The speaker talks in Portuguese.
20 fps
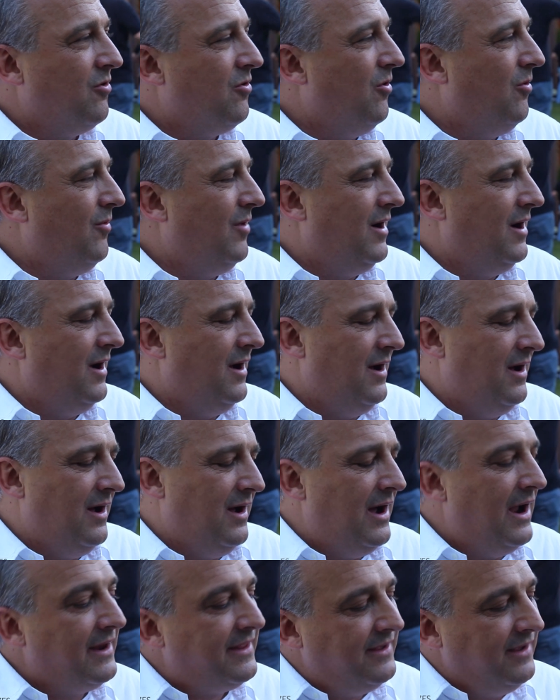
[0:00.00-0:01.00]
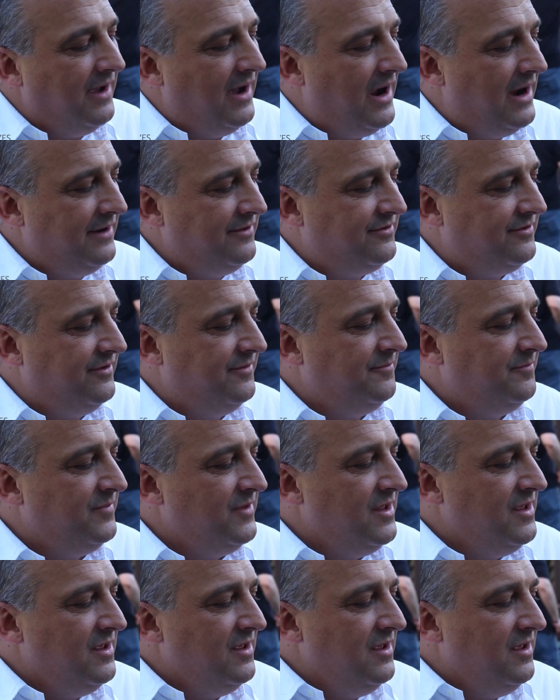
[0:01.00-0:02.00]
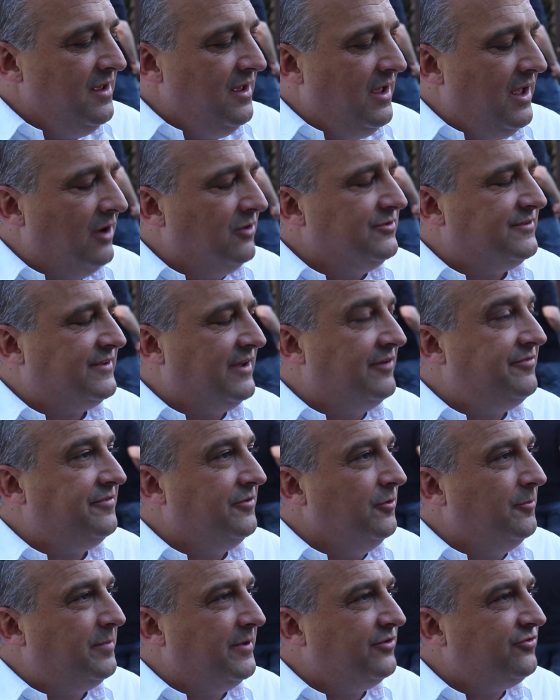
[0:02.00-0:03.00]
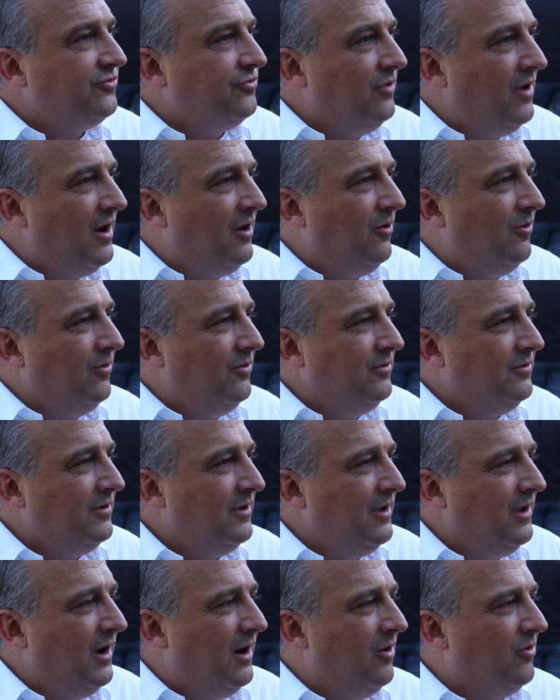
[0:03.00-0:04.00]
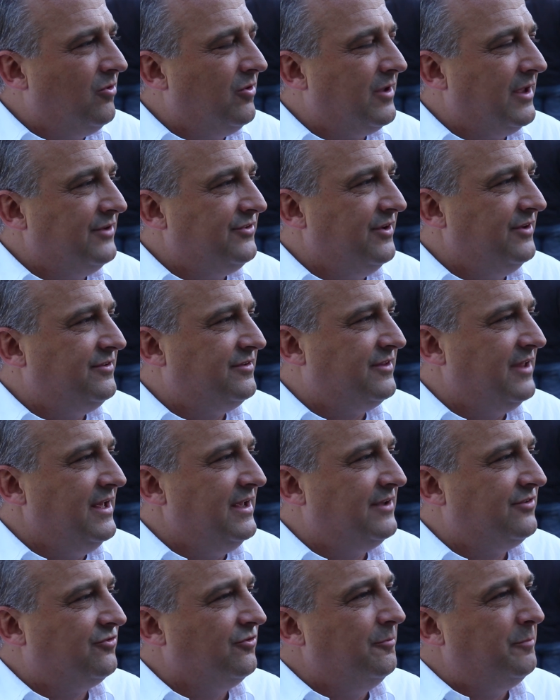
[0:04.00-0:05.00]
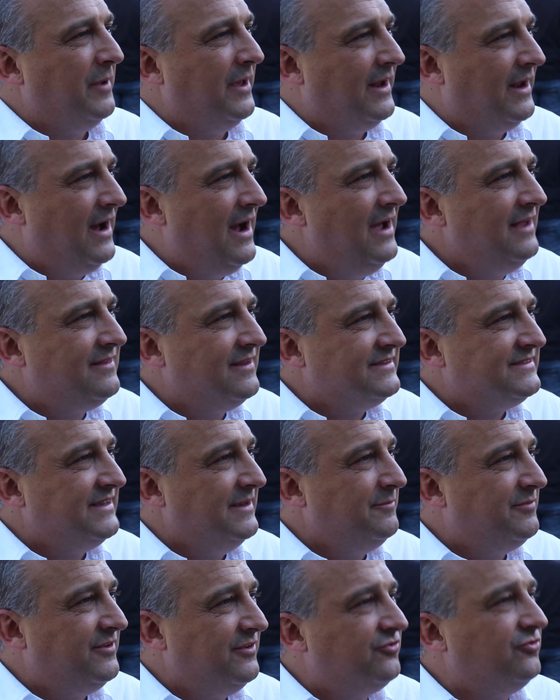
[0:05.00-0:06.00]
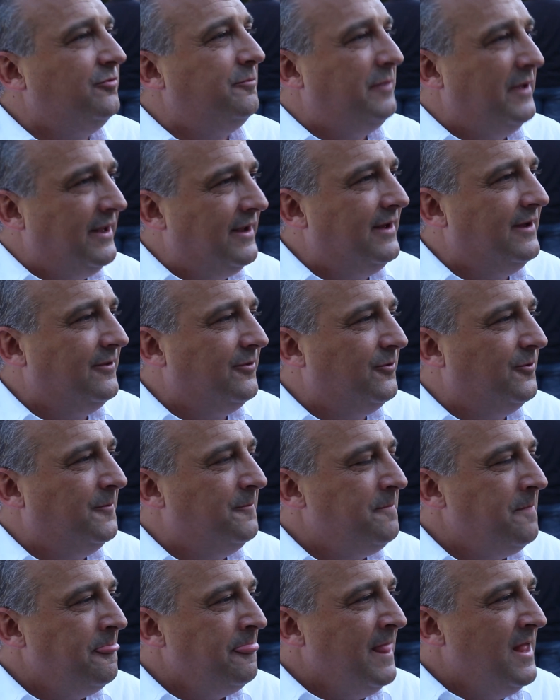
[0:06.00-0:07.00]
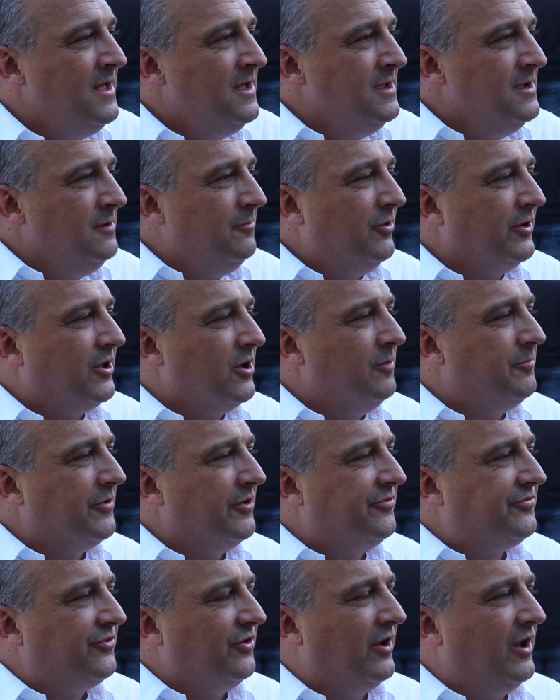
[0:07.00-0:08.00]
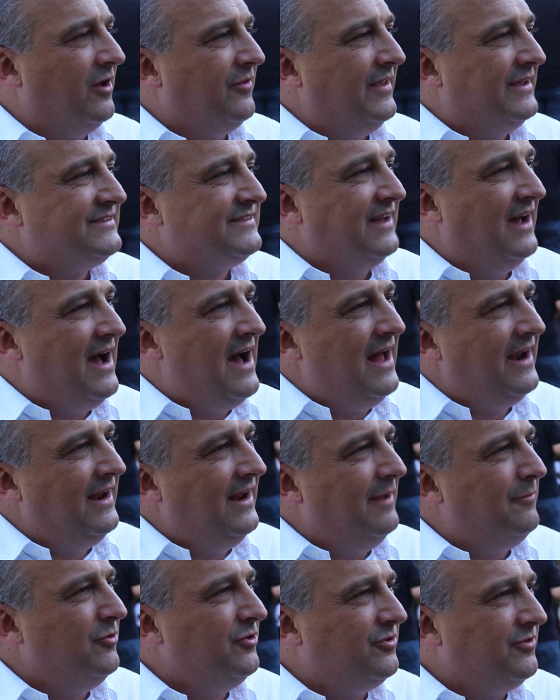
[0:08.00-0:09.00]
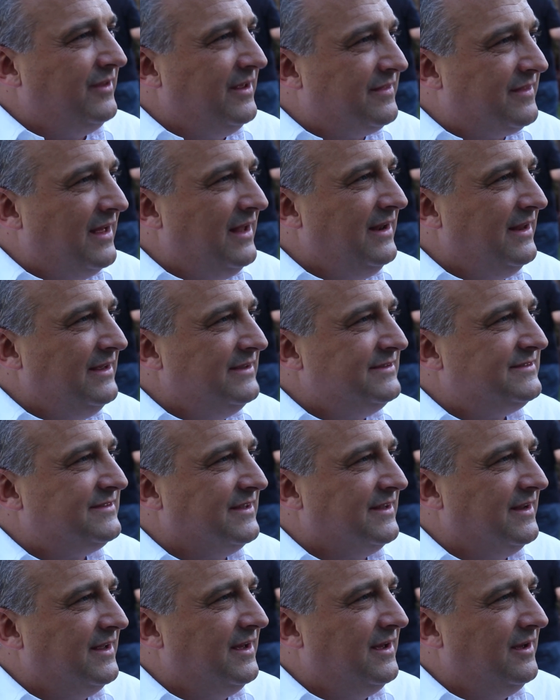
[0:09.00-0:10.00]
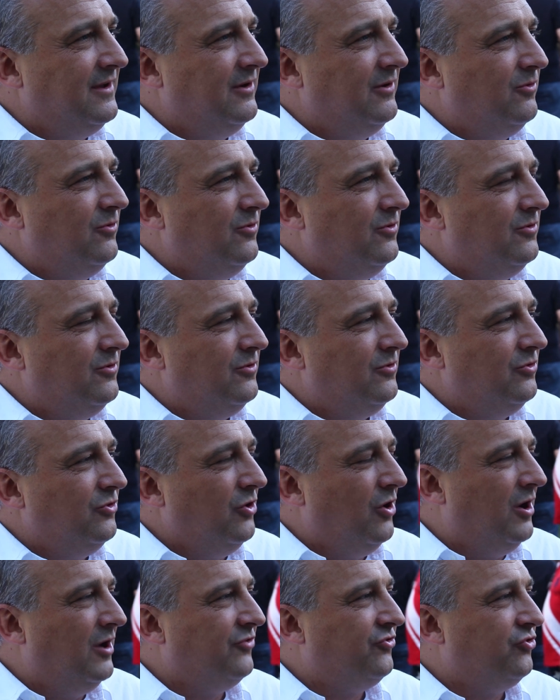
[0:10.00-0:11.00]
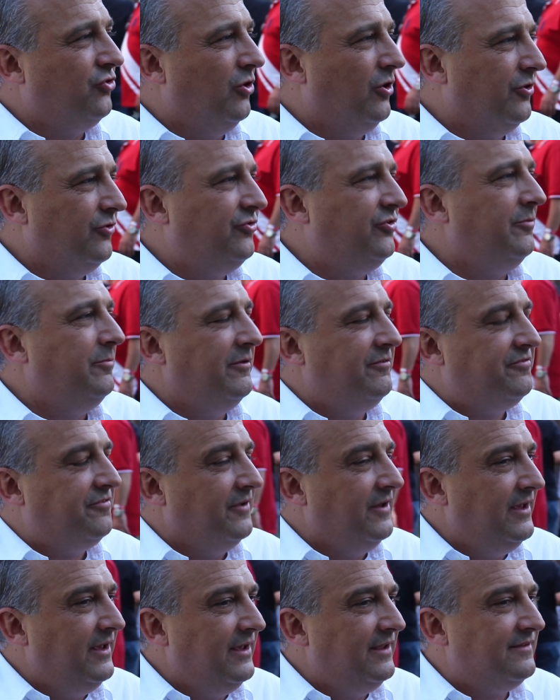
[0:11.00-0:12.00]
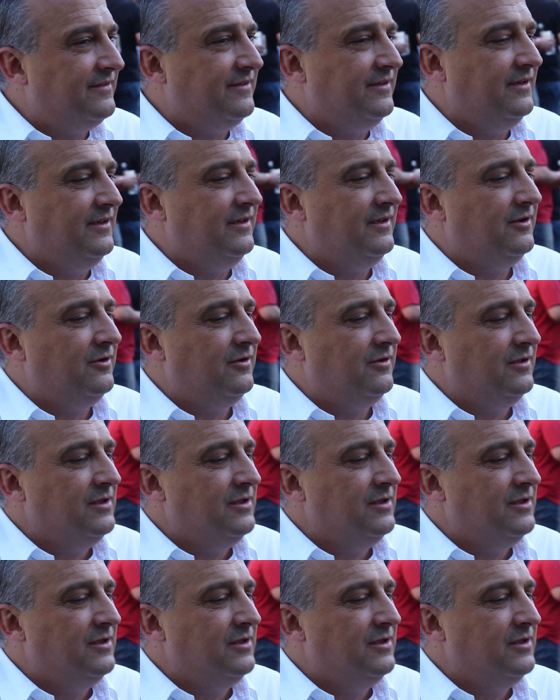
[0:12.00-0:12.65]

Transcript: com a ArquiArt, é um desafio pessoal, é algo que a gente tem que superar e está sempre se superando. Porque o profissional dessa área ele é muito detalhista, né? Nós, donos de bufês e eh,